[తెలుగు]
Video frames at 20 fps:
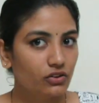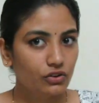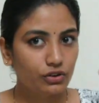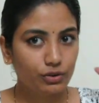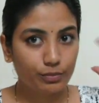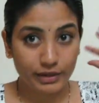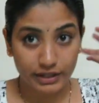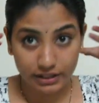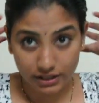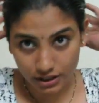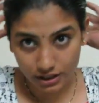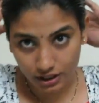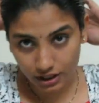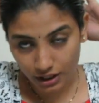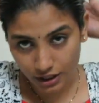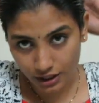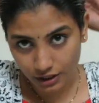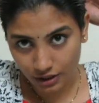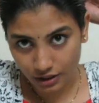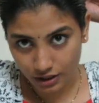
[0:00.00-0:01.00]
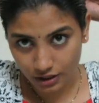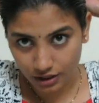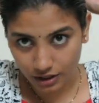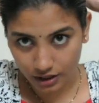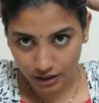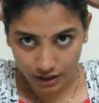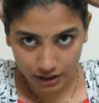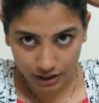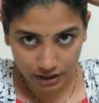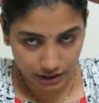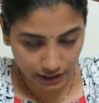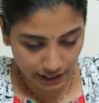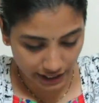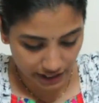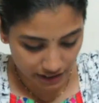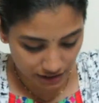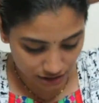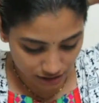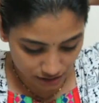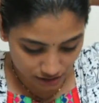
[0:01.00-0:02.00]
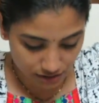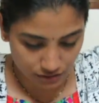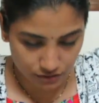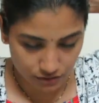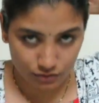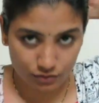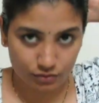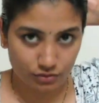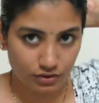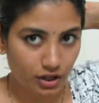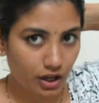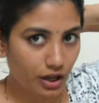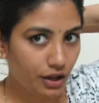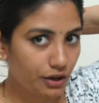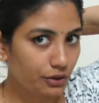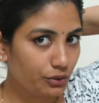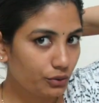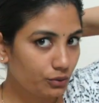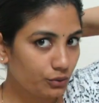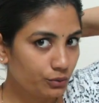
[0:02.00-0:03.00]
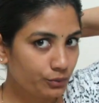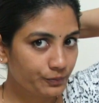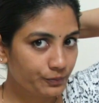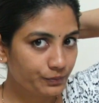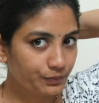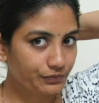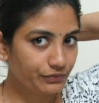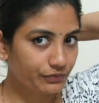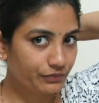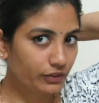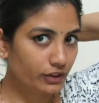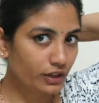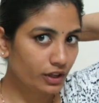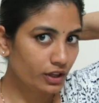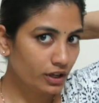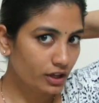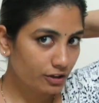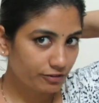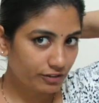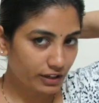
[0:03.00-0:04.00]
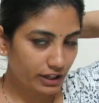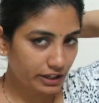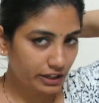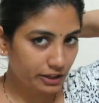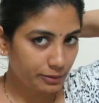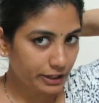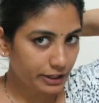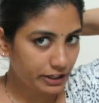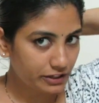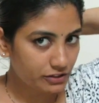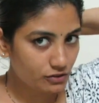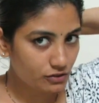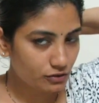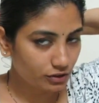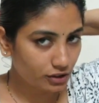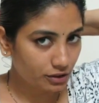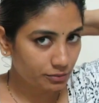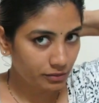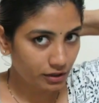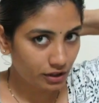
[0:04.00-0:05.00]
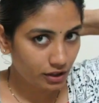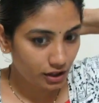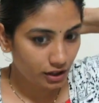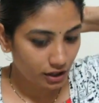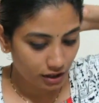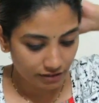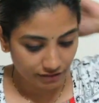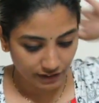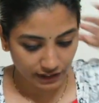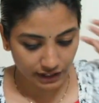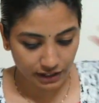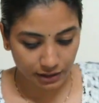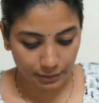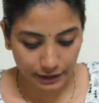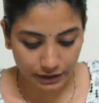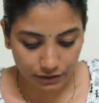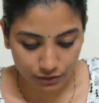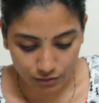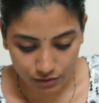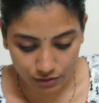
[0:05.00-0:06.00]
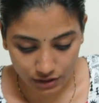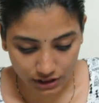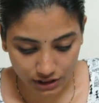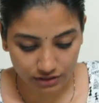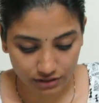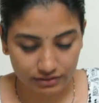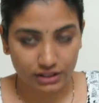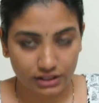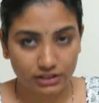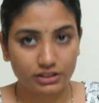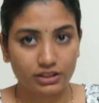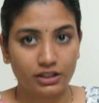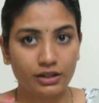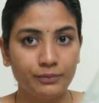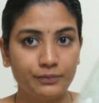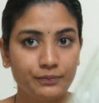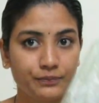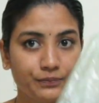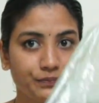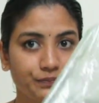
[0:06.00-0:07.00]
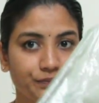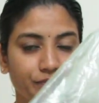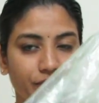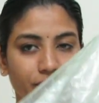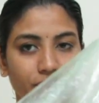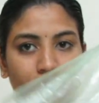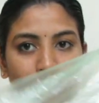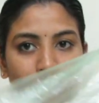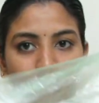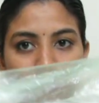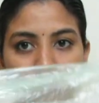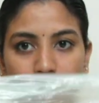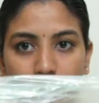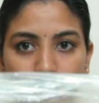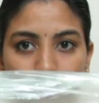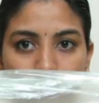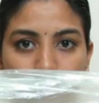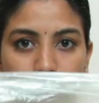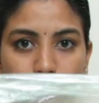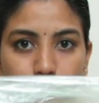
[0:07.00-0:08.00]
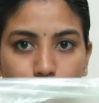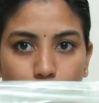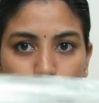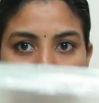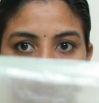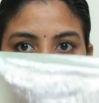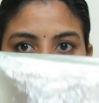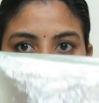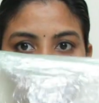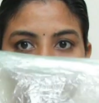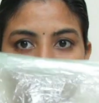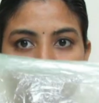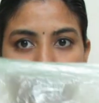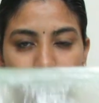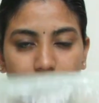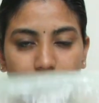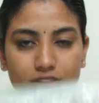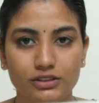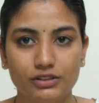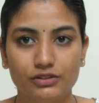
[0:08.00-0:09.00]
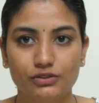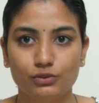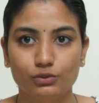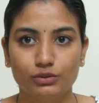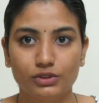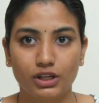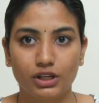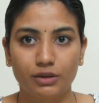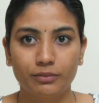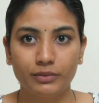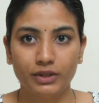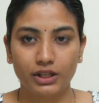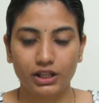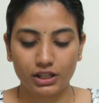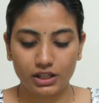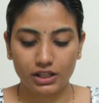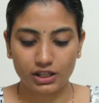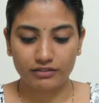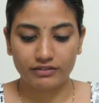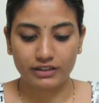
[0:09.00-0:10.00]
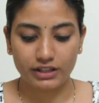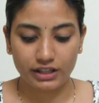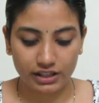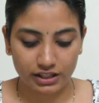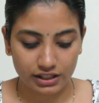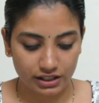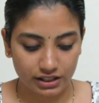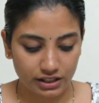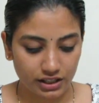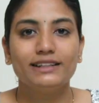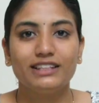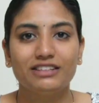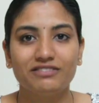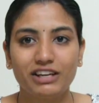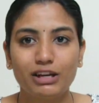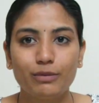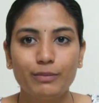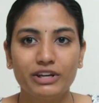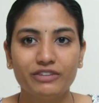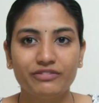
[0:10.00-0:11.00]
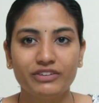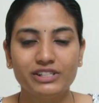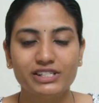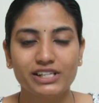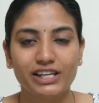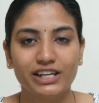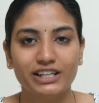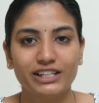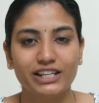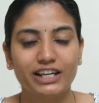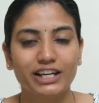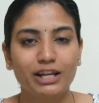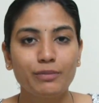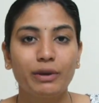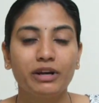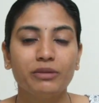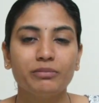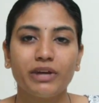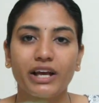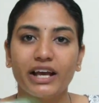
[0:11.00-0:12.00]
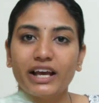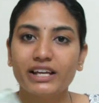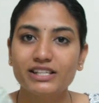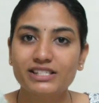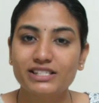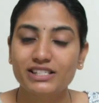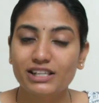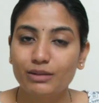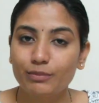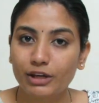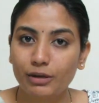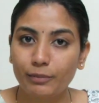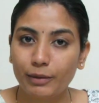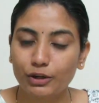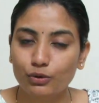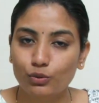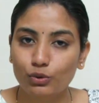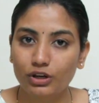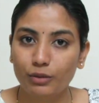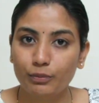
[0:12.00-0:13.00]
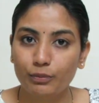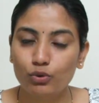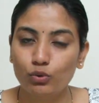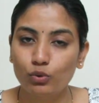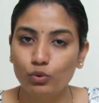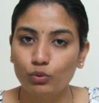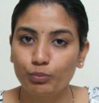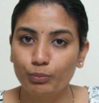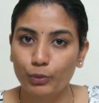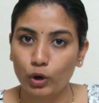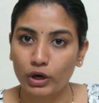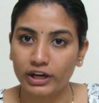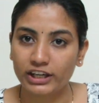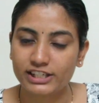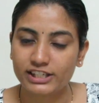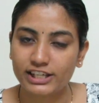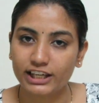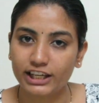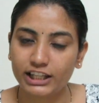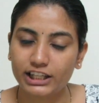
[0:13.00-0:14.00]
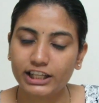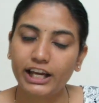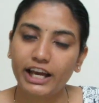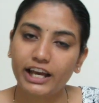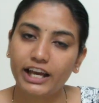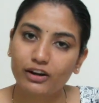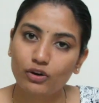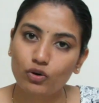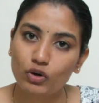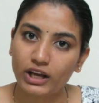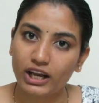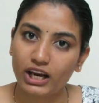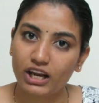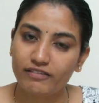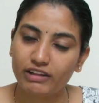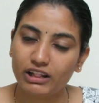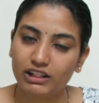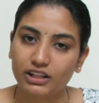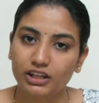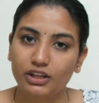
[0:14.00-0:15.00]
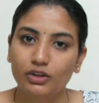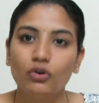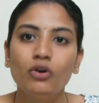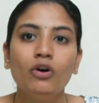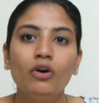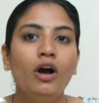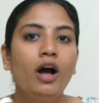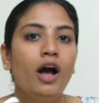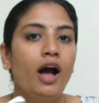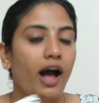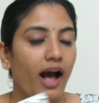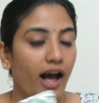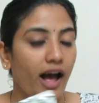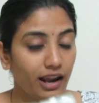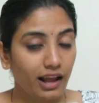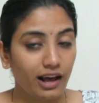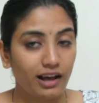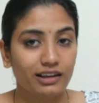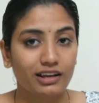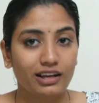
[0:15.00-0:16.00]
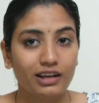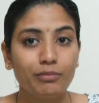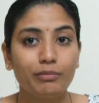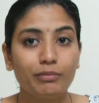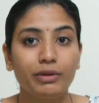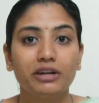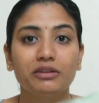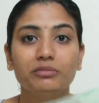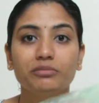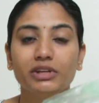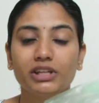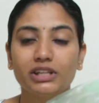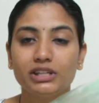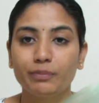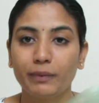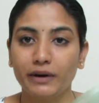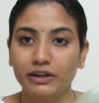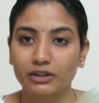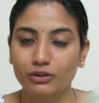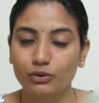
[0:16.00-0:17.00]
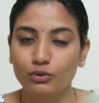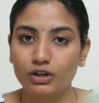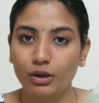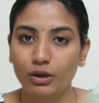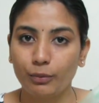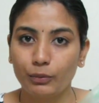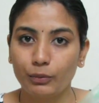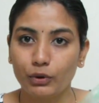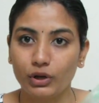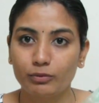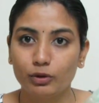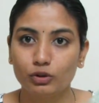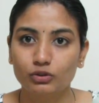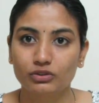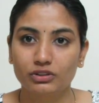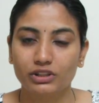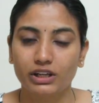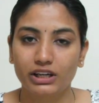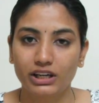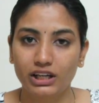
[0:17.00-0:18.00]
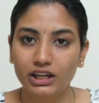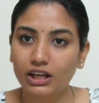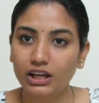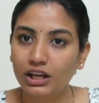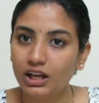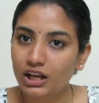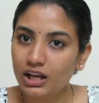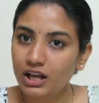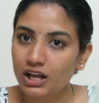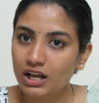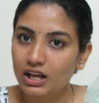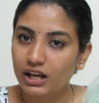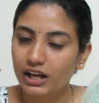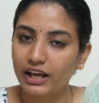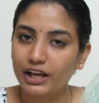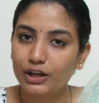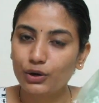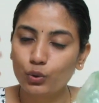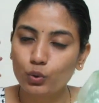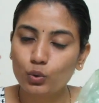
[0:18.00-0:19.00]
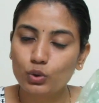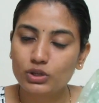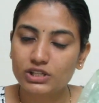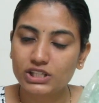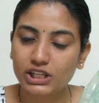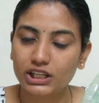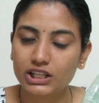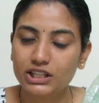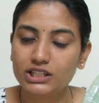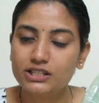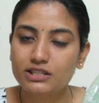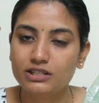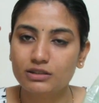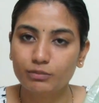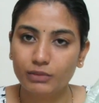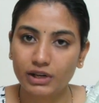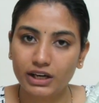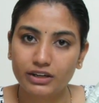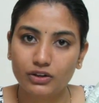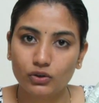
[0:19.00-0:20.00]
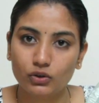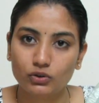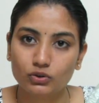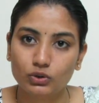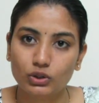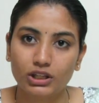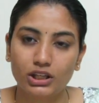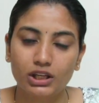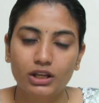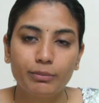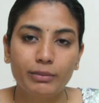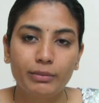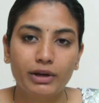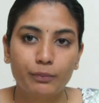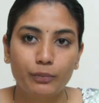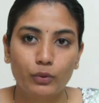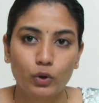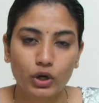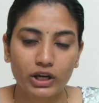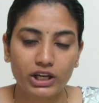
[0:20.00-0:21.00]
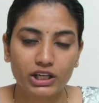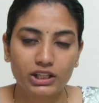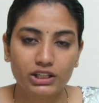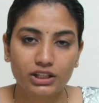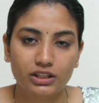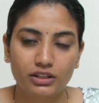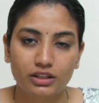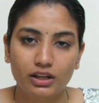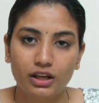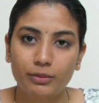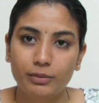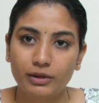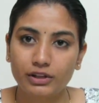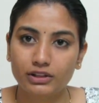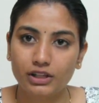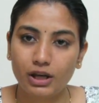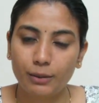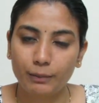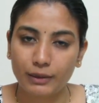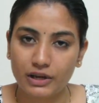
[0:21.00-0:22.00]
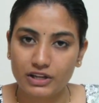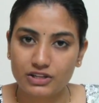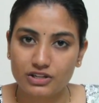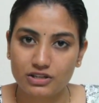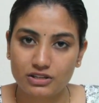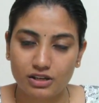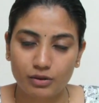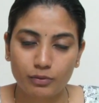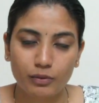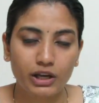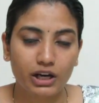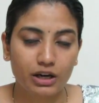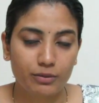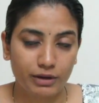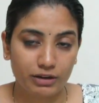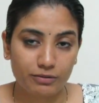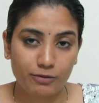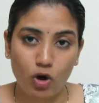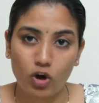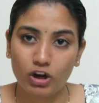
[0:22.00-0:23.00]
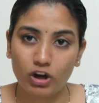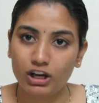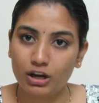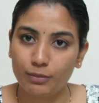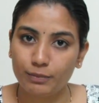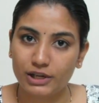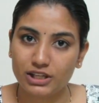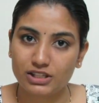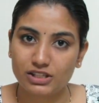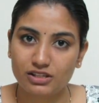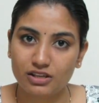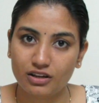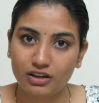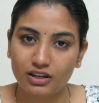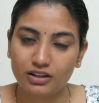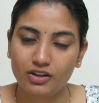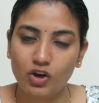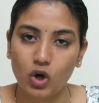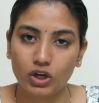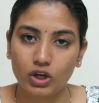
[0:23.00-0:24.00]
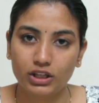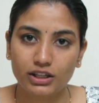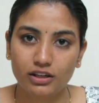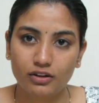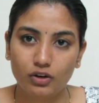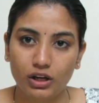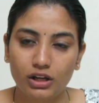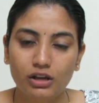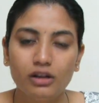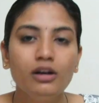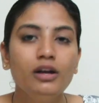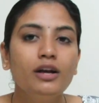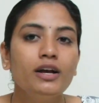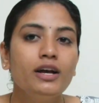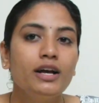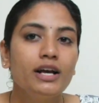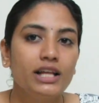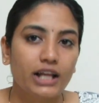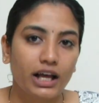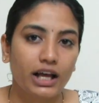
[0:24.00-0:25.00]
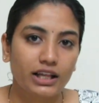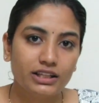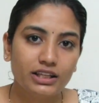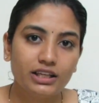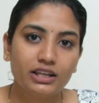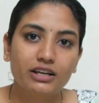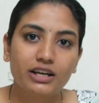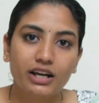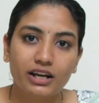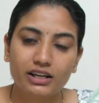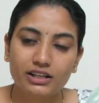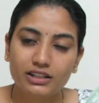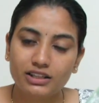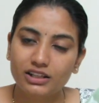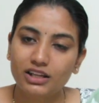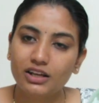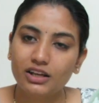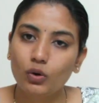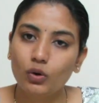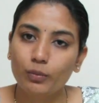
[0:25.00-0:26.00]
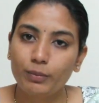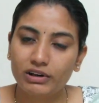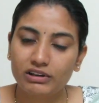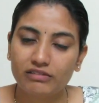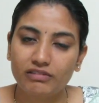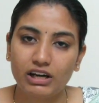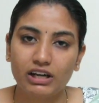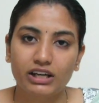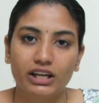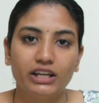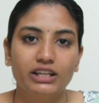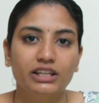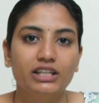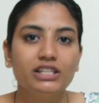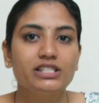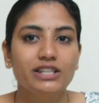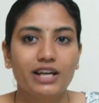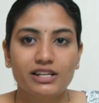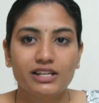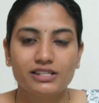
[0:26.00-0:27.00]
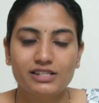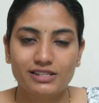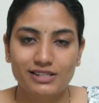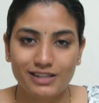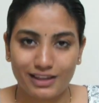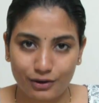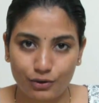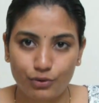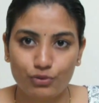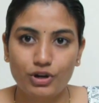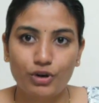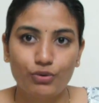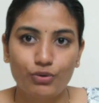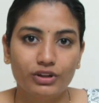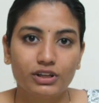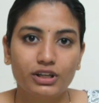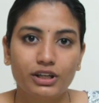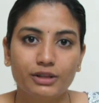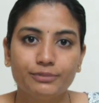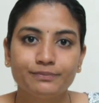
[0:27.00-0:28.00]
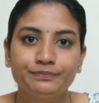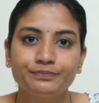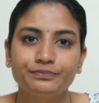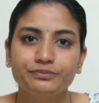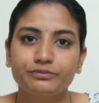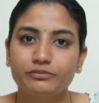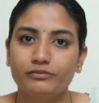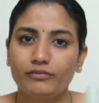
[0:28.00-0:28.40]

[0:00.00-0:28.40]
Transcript: సో ఇప్పుడైతే హెయిర్ టై చేసేసుకున్నాను ఫ్లక్కర్ పెట్టేసుకుందాం ఫ్లక్కర్ పెట్టుకున్న తర్వాత ఒక పాలిథిన్ కవర్ తీసుకుందాం ఈ కవర్ ఏంటంటే దీనివల్ల బెనిఫిట్స్ ఏంటంటే మనం హెయిర్ స్టీమింగ్ పెట్టుకున్నప్పుడు ప్రొడక్ట్స్ అనేది హెయిర్ లోకి ఎలా వెళ్తాయో అలాగే మనం ఇది పెట్టుకున్నప్పుడు ఏమవుతుందంటే హెయిర్ రూట్స్ అనేది స్టిమ్యులేట్ అవుతాయి మన ప్రోడక్ట్ ఏమైతే అప్లై చేసామో ఇక్కడ మనం ఆయిల్ అప్లై చేసాం కదా ఆనియన్ ఆయిల్ అది కరెక్ట్గా లోపలికి వెళ్ళడానికి ఛాన్సెస్ ఎక్కువగా ఉంటాయి